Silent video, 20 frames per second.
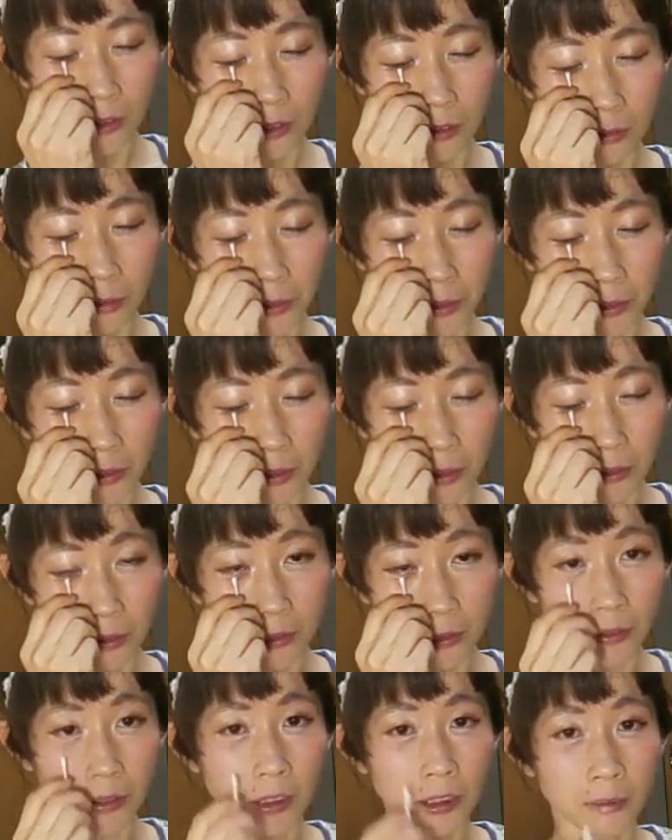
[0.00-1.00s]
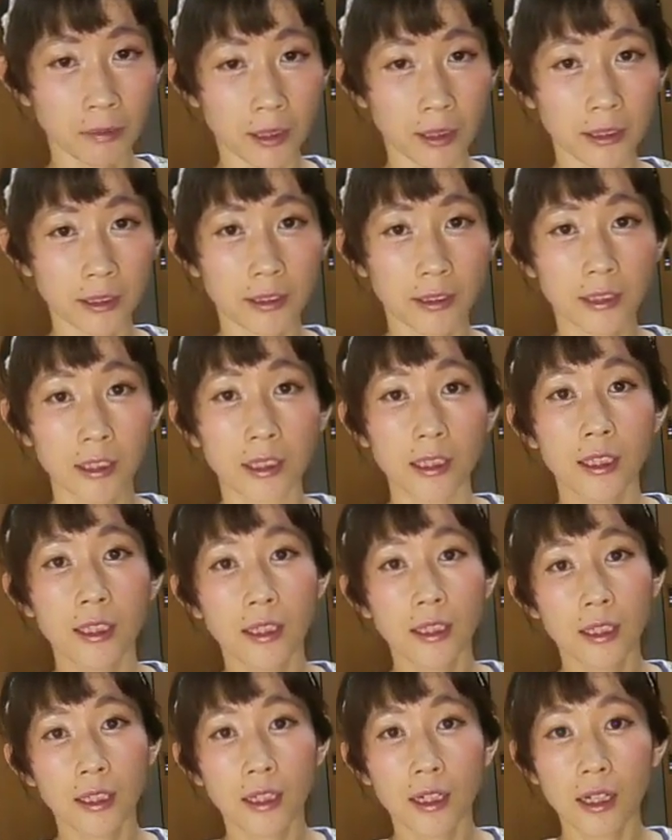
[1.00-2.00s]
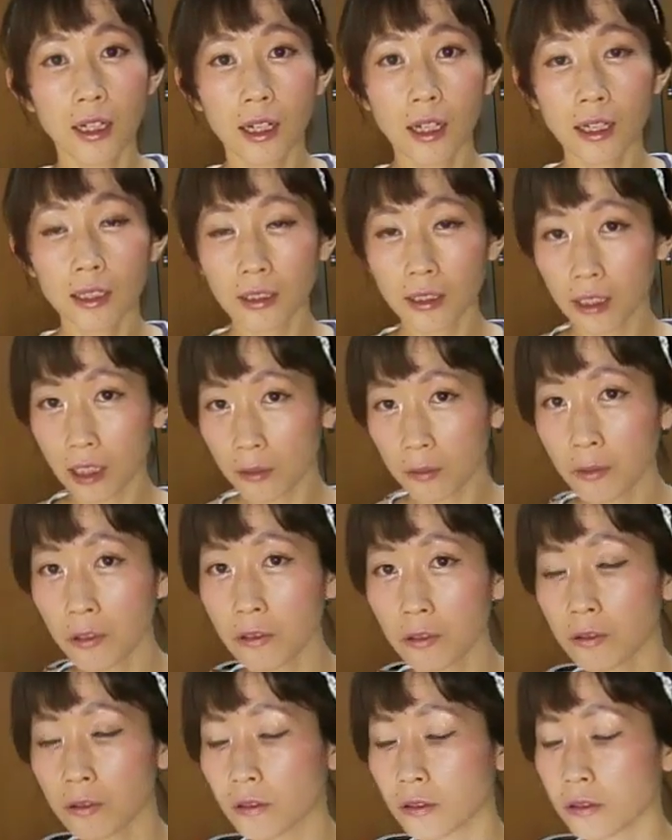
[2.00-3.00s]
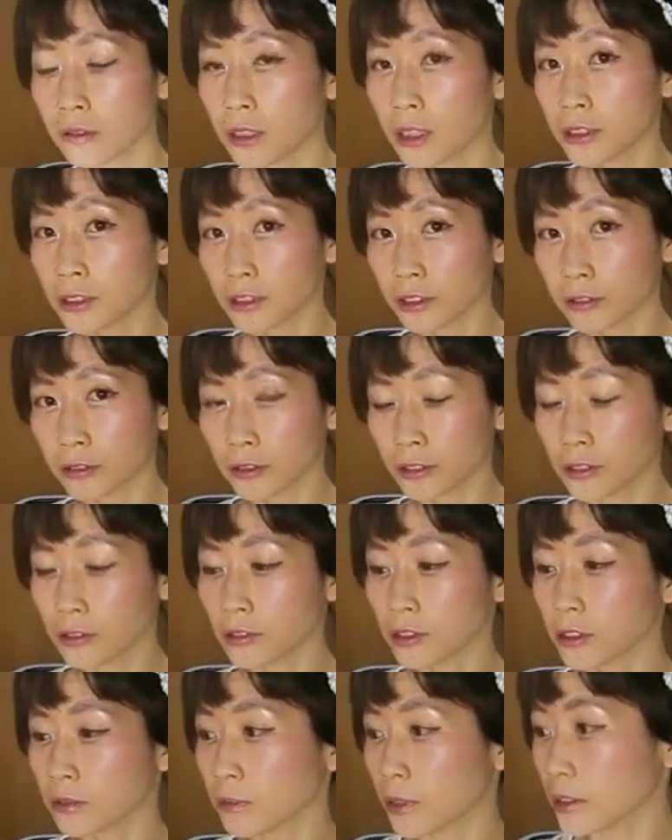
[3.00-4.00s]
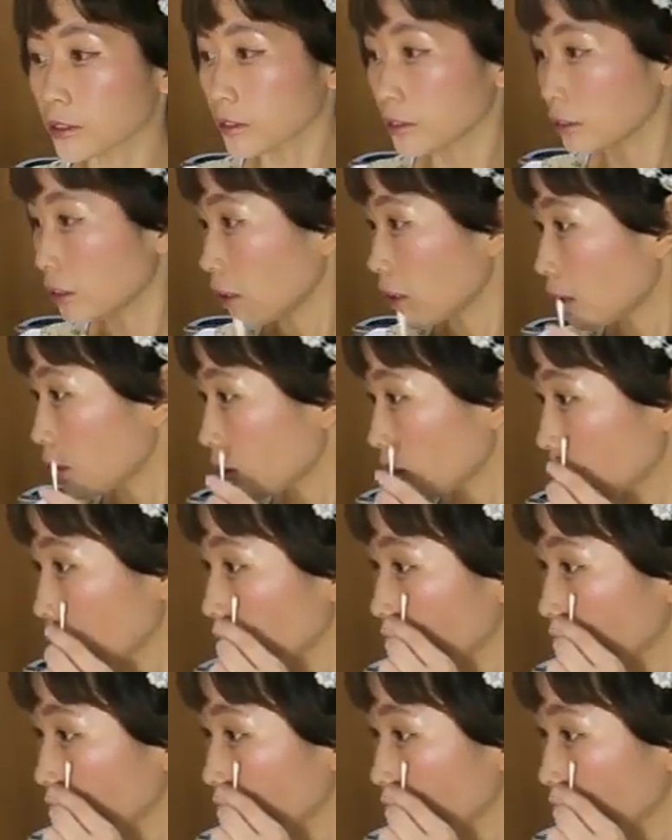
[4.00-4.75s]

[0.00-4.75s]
10秒を押します反対も同じように押しますね